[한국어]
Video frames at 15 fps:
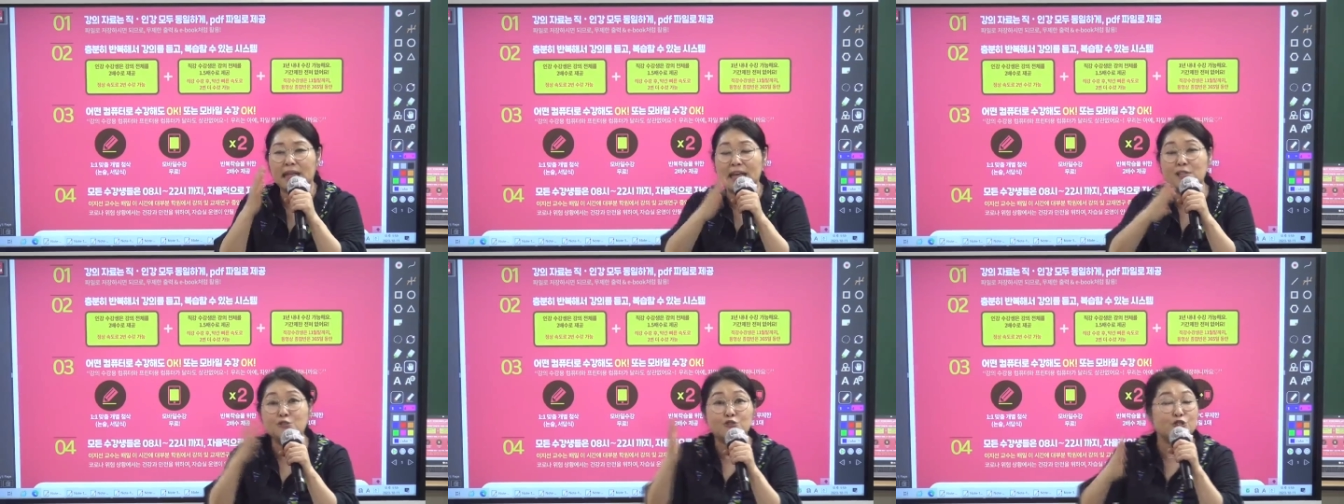
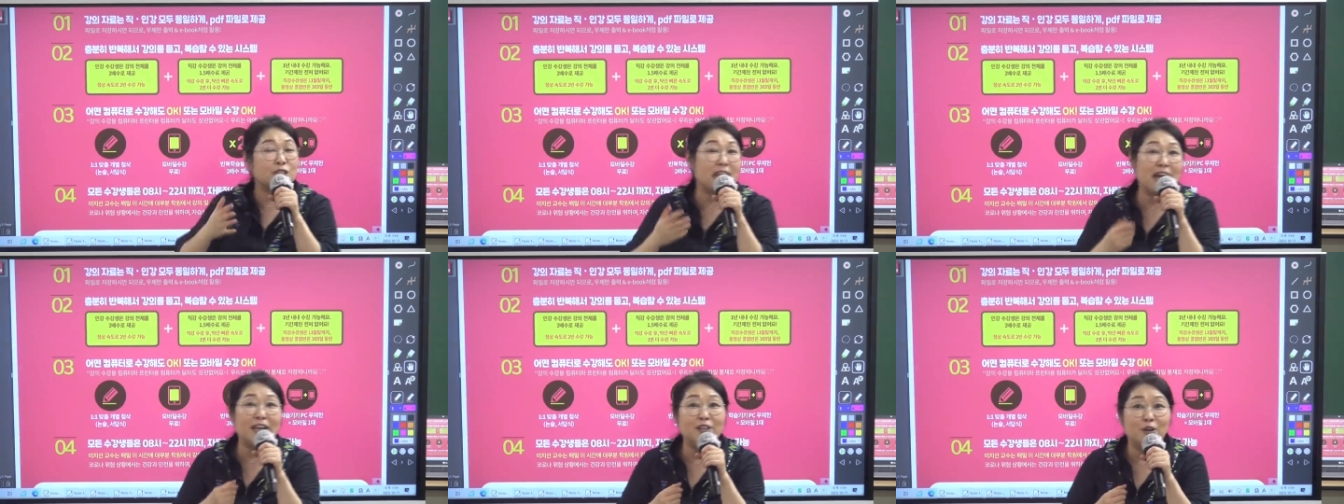대수
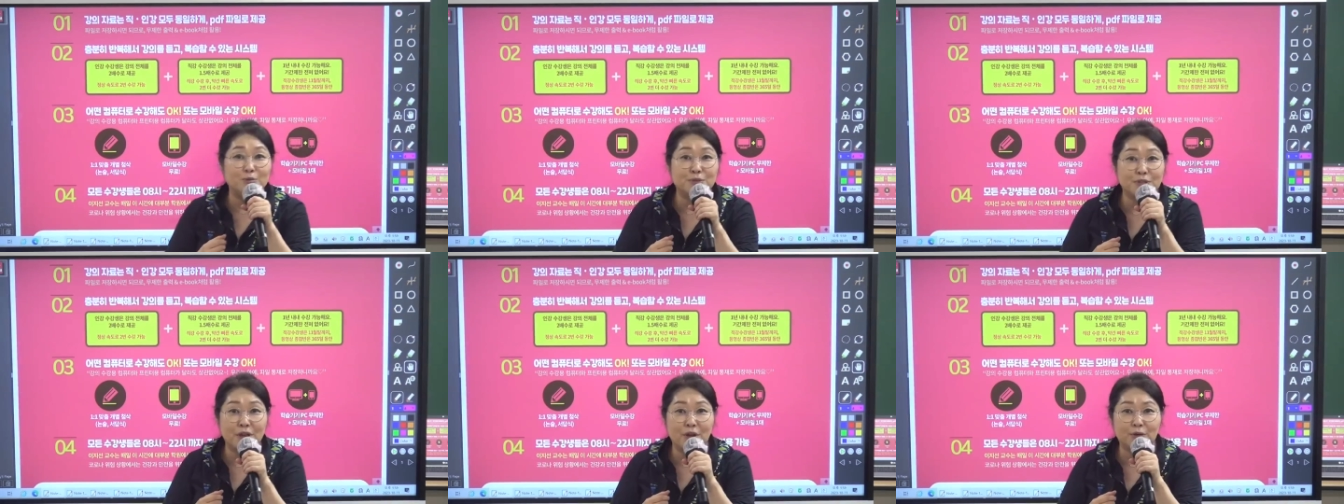제한이
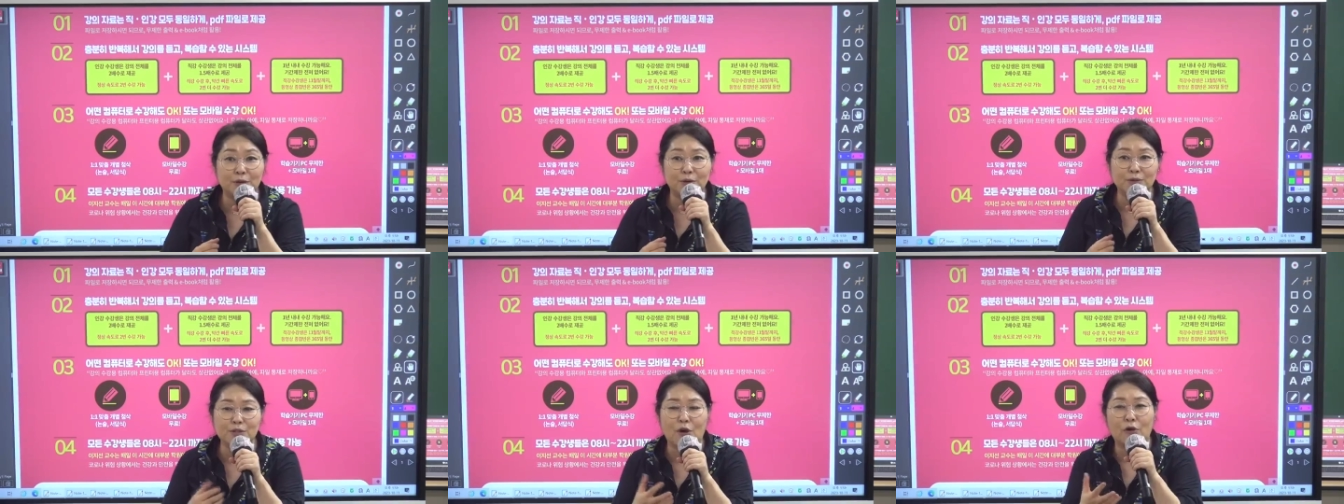없어요.
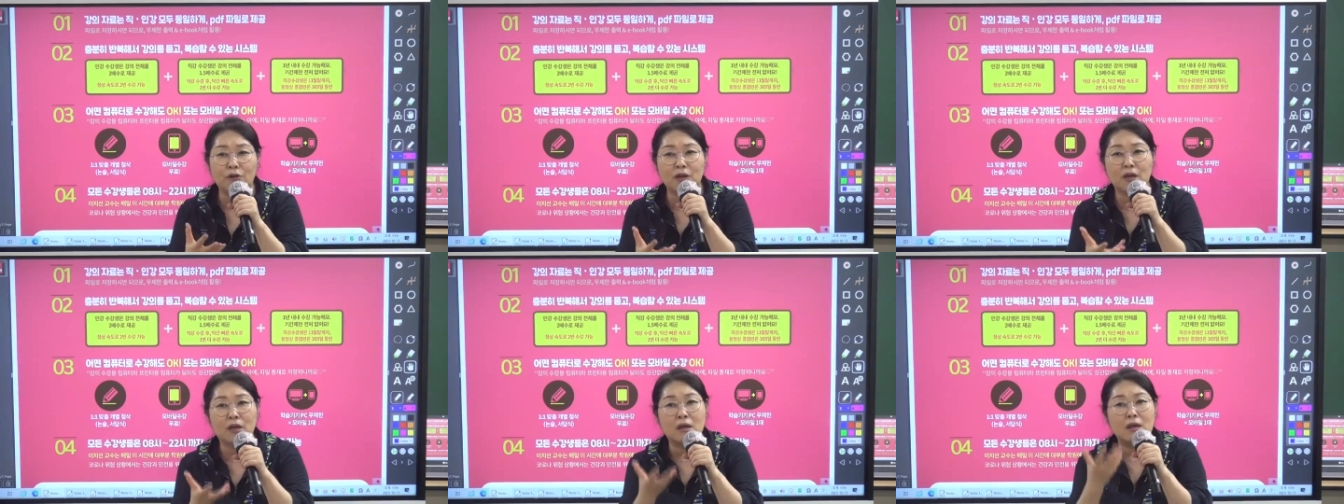그리고
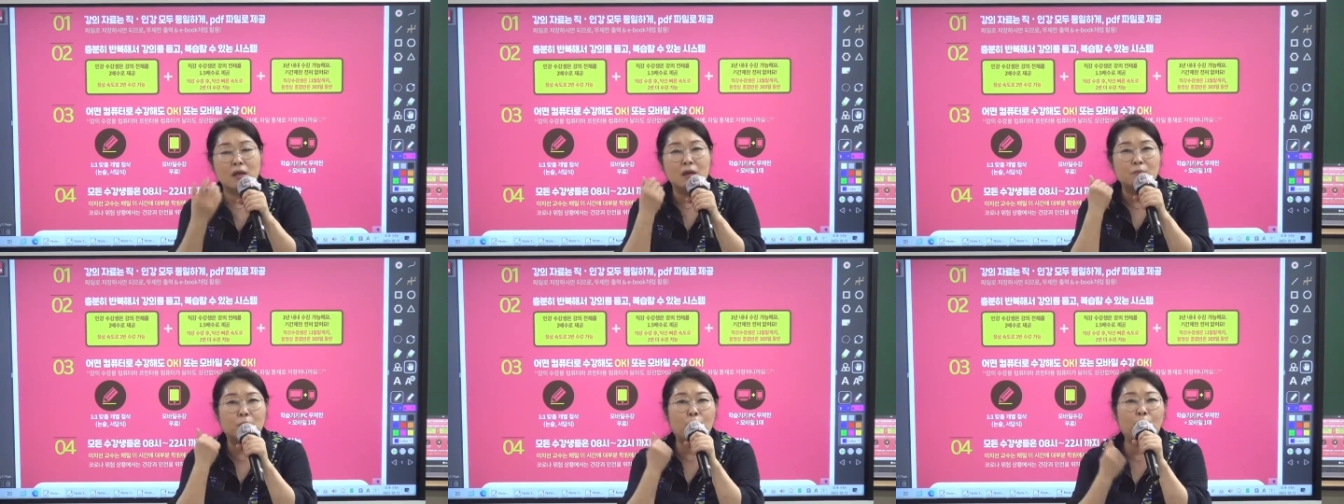저희
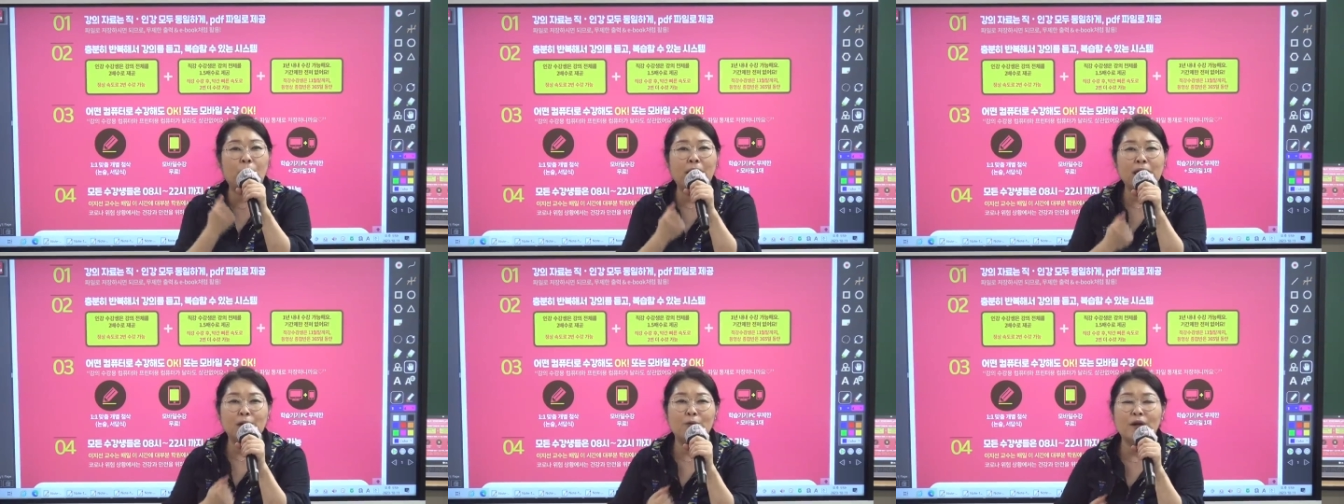
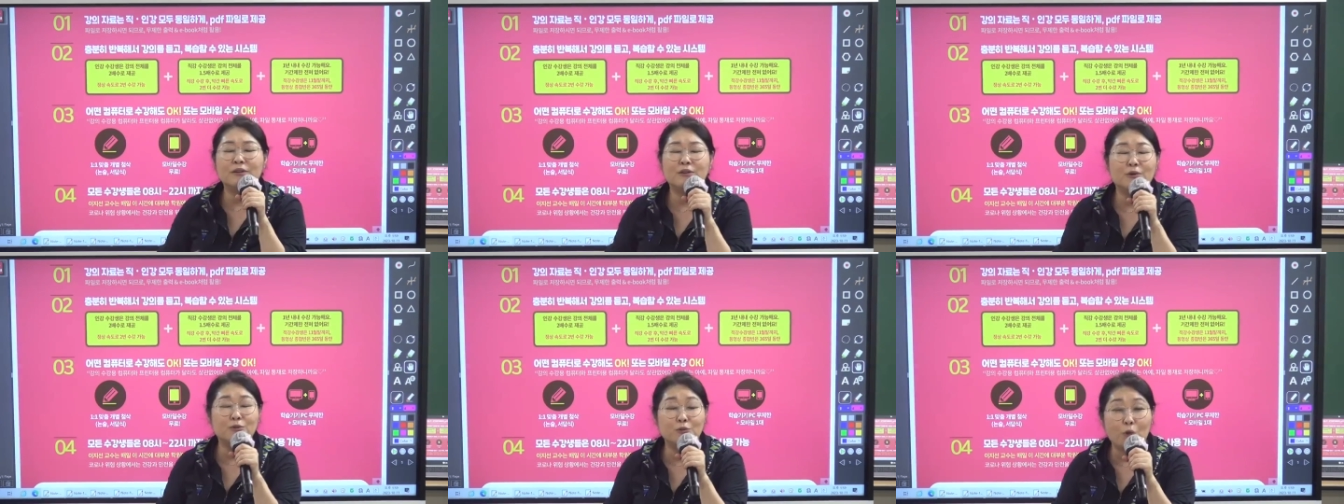모바일
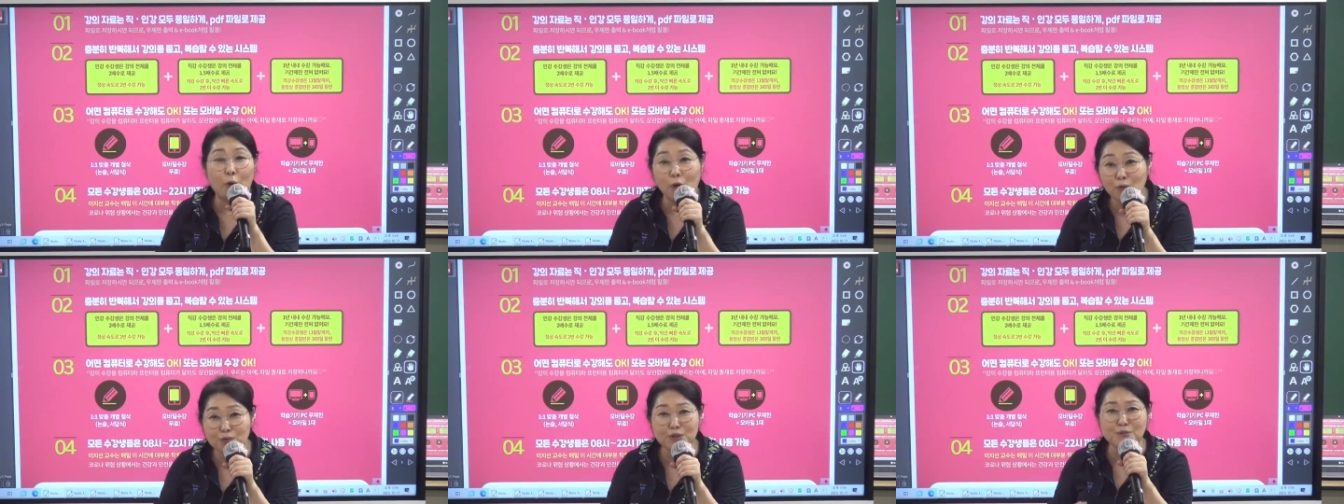환경
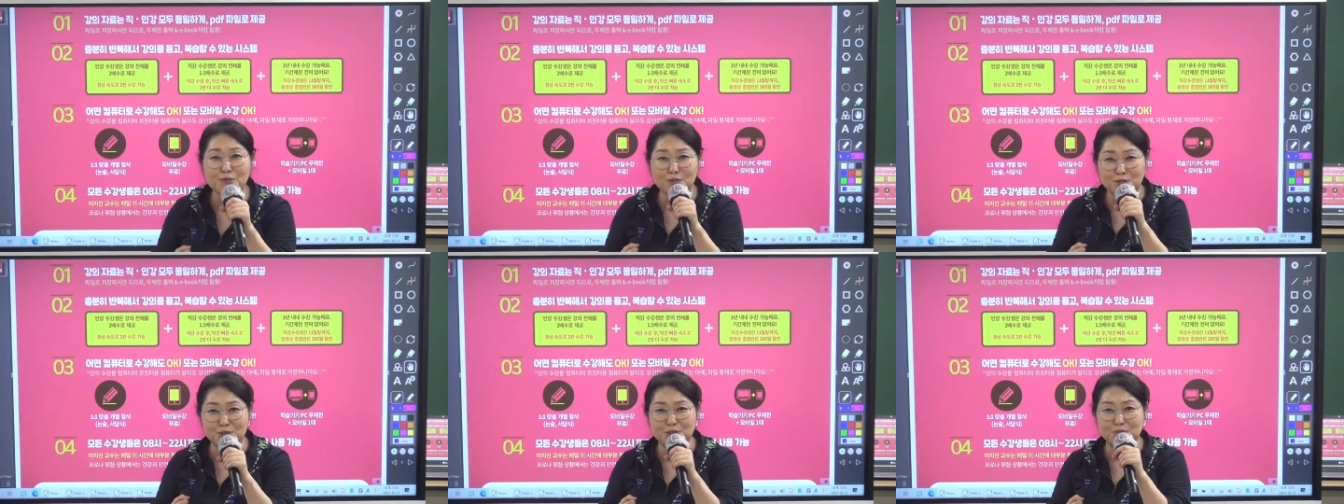너무너무
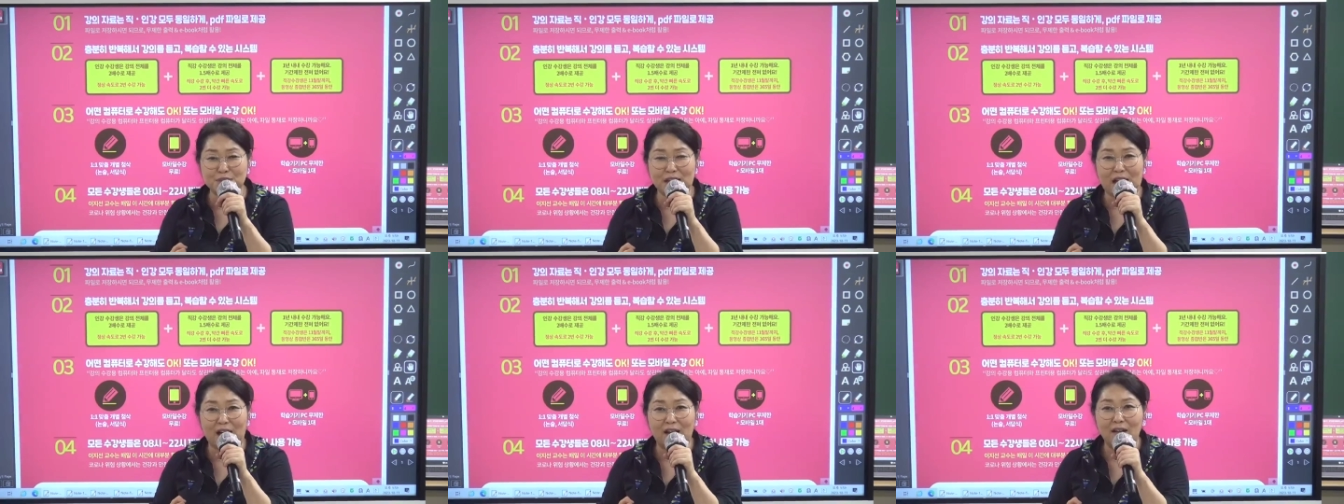
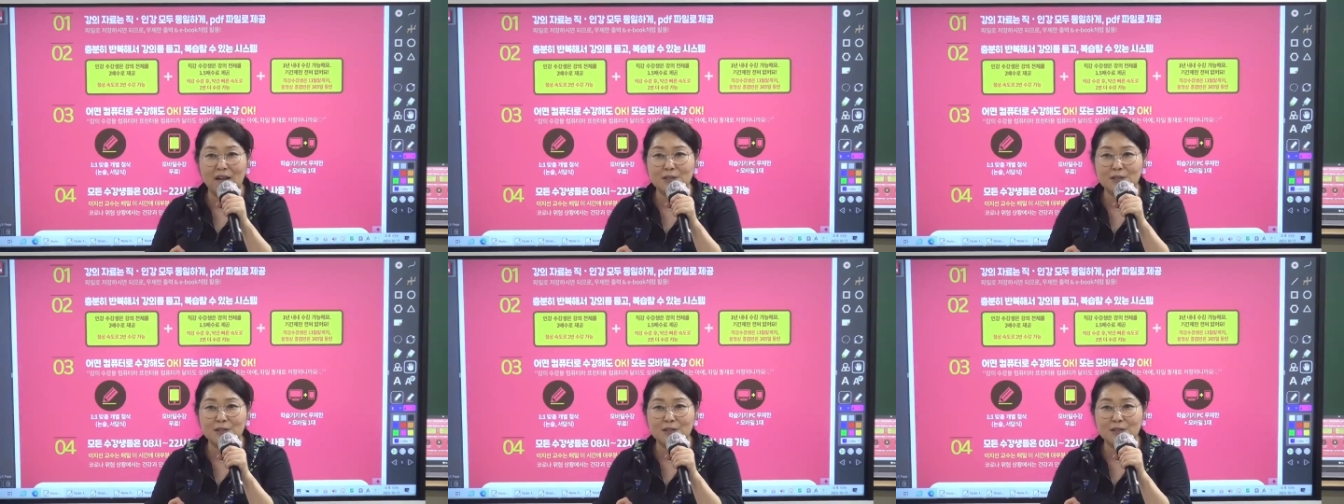좋습니다.